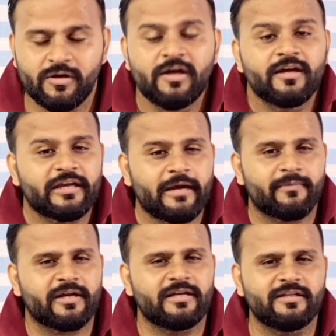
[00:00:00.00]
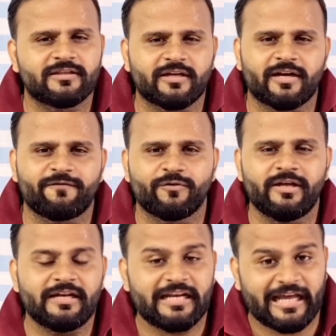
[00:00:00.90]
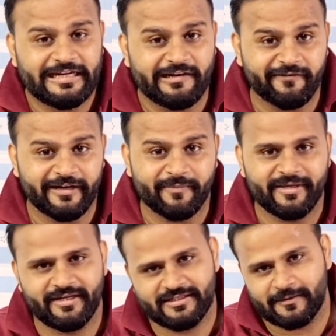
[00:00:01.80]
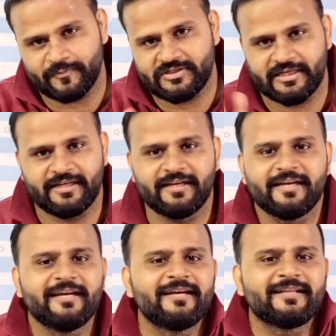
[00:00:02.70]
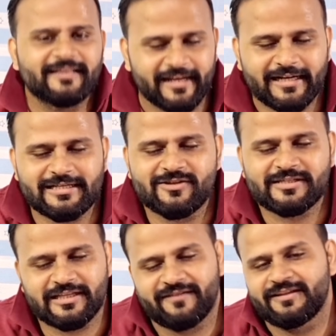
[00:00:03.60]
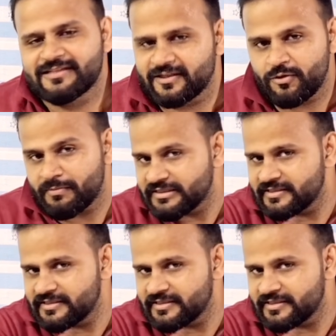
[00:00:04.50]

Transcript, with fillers: हो कैमरा के लिए तगड़ा फोन है लाइट वेट भी है सबसे देखना चाहते हो इसकी तरफ देख सकते हो